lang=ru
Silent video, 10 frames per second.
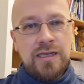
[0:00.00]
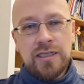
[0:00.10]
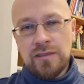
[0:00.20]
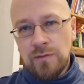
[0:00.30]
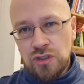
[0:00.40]

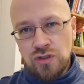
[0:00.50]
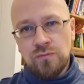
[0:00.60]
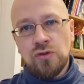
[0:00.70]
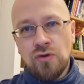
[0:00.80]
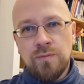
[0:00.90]
Это большой
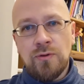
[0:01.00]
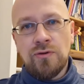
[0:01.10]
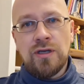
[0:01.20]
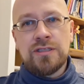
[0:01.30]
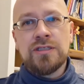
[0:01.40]
блок
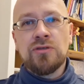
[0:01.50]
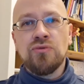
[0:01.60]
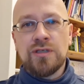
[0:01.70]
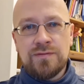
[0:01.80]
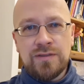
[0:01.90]
про
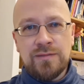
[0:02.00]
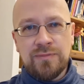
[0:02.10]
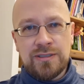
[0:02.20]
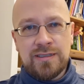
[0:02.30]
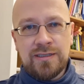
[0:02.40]
оценку развития
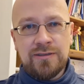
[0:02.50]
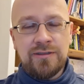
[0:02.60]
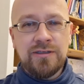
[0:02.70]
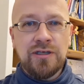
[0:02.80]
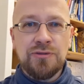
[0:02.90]

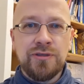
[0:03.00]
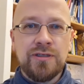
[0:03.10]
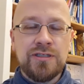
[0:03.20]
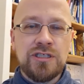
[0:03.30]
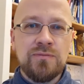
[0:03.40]
персонала, который
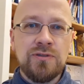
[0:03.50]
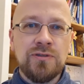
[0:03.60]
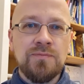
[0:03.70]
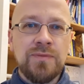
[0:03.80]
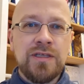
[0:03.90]
раньше
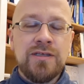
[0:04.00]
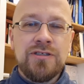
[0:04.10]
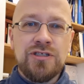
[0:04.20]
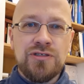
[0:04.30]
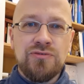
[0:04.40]
был
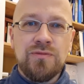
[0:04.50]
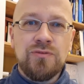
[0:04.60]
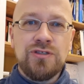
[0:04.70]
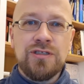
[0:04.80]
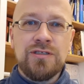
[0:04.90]
частью
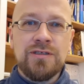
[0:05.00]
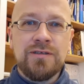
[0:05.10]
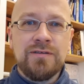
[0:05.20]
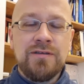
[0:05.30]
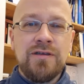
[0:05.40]

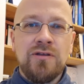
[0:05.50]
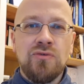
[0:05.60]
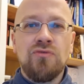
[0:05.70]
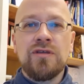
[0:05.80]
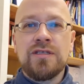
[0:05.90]
обучения
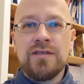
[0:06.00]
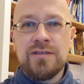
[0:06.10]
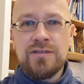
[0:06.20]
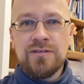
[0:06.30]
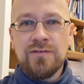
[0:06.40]
руководителей
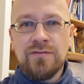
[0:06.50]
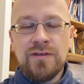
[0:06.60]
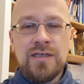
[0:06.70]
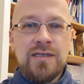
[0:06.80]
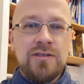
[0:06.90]
отделов,
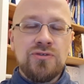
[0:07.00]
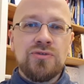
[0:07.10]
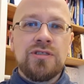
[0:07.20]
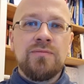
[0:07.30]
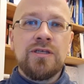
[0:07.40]

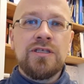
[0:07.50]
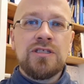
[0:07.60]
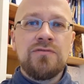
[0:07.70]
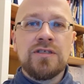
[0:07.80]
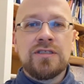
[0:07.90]
созданный Марией
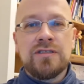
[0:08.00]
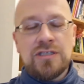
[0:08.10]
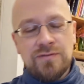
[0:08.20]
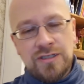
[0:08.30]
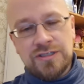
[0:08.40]
Шверц,
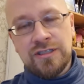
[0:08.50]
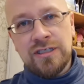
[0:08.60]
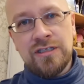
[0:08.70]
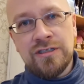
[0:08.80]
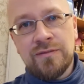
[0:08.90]
Швейцер и
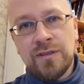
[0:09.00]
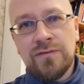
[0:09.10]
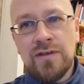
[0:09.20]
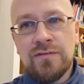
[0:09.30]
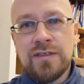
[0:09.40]
Ирой
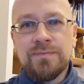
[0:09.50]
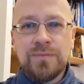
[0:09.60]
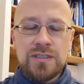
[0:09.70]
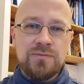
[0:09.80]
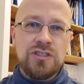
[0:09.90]
Матвеевой.
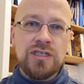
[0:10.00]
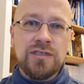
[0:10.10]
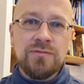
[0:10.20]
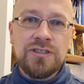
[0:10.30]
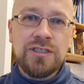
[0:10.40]

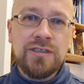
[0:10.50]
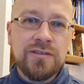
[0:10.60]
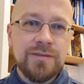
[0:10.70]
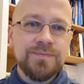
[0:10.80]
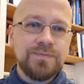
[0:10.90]
Замечательные
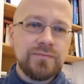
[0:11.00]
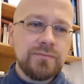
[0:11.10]
материалы.